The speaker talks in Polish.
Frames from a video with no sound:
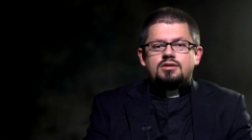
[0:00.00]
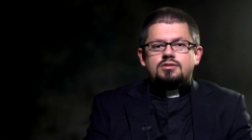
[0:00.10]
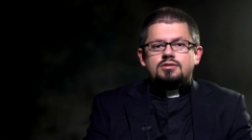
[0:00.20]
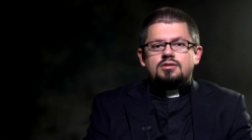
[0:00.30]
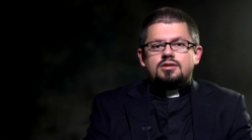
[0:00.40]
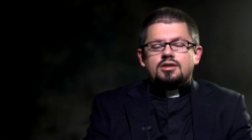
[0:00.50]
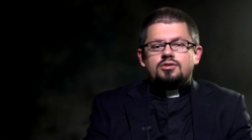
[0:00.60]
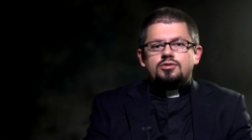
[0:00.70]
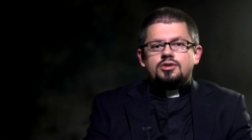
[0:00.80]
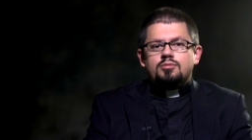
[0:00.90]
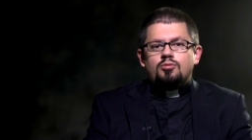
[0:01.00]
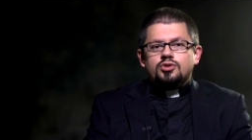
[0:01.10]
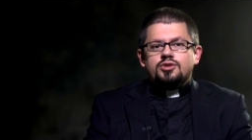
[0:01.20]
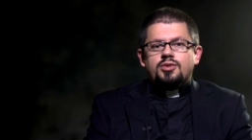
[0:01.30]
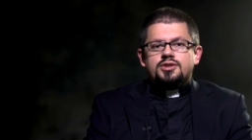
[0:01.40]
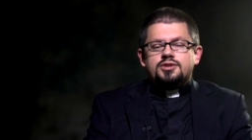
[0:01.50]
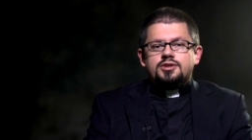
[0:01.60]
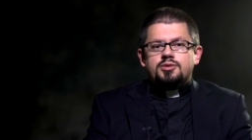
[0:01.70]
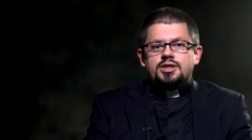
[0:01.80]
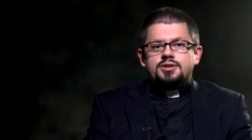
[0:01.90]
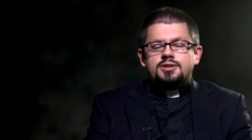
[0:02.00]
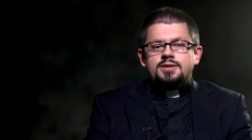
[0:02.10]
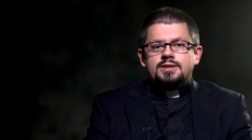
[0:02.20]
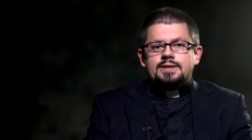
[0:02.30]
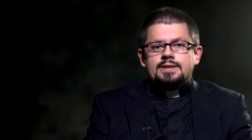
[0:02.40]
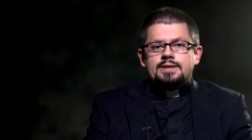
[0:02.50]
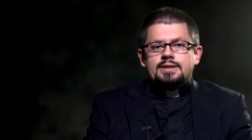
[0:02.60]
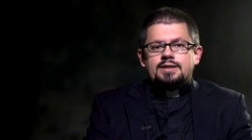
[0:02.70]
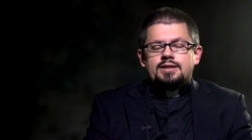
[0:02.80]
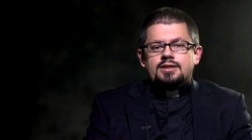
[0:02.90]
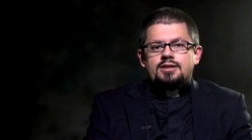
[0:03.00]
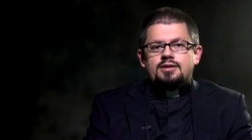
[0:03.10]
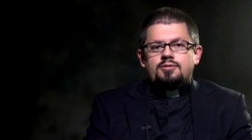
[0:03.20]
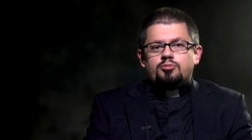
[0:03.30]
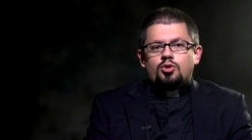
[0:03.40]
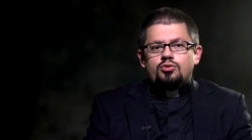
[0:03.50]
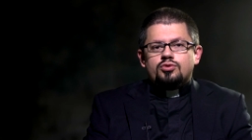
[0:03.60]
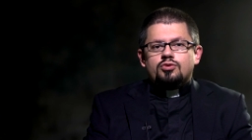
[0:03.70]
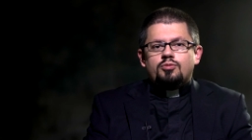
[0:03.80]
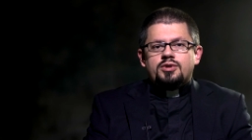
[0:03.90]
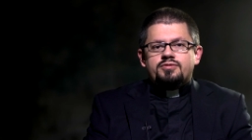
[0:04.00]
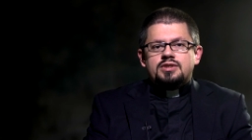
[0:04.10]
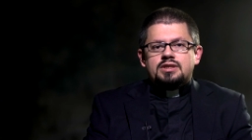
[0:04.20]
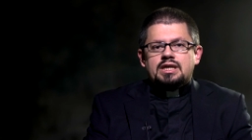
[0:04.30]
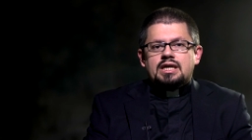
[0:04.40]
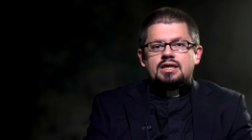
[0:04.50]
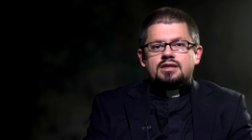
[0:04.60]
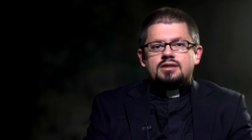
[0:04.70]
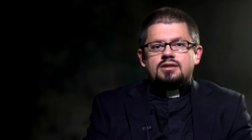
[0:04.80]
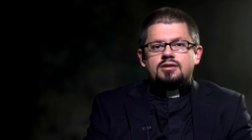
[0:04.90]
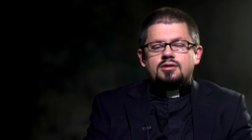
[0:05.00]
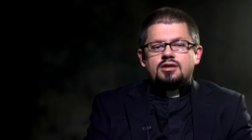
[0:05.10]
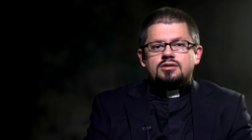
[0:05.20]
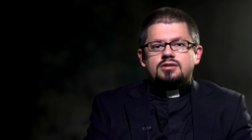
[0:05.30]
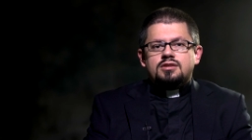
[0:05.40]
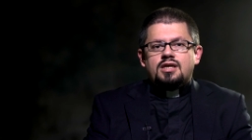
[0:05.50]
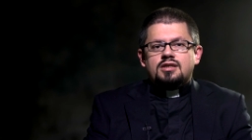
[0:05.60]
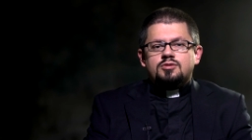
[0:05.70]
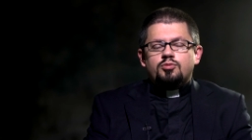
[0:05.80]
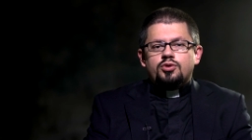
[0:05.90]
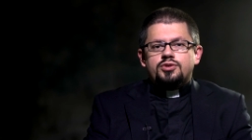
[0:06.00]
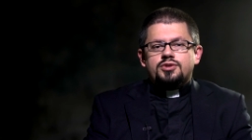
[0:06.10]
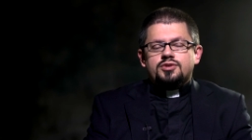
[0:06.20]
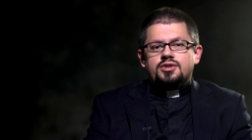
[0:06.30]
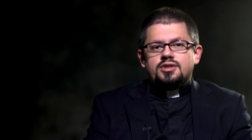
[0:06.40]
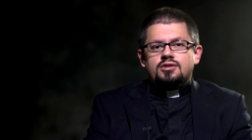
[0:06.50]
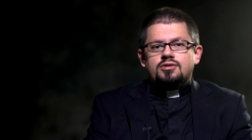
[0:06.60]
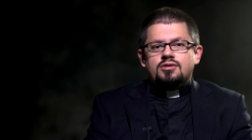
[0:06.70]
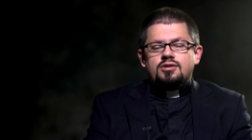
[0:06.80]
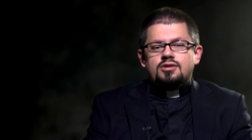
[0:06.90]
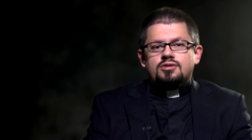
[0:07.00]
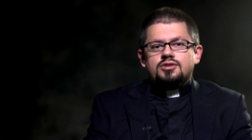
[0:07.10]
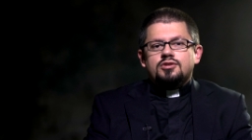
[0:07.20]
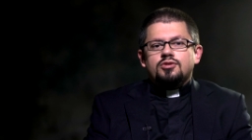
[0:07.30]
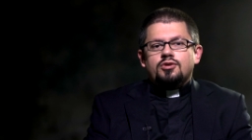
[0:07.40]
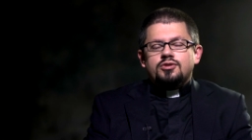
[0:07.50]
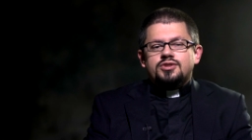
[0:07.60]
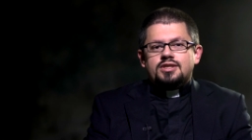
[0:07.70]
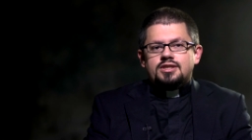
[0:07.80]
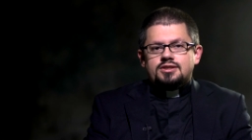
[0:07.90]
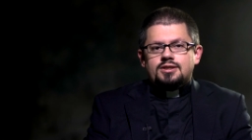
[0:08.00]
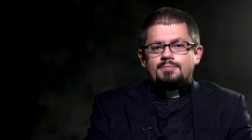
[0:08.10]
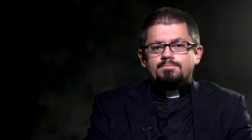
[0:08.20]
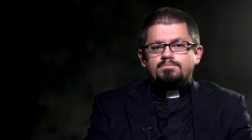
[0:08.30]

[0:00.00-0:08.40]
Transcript: Czy katolik może bać się śmierci? Po ludzku pewnie tak. Każdy z nas boi się tego, czego do końca nie zna.